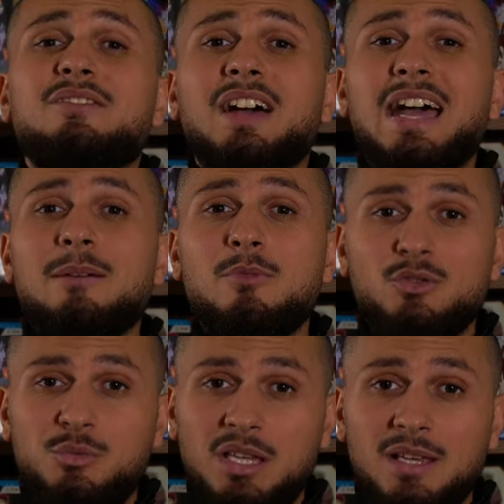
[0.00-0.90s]
vraiment
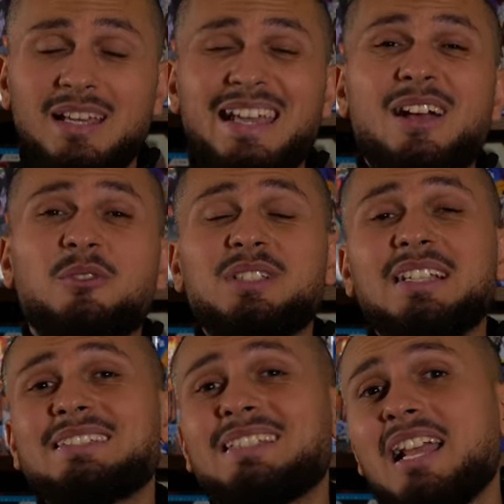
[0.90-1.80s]
ennuyé on
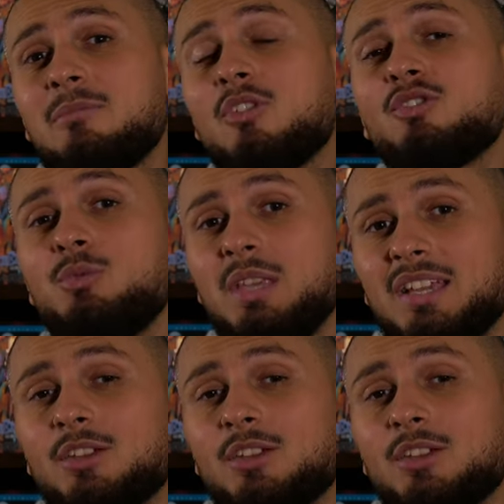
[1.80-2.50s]
s'est tellement ennuyé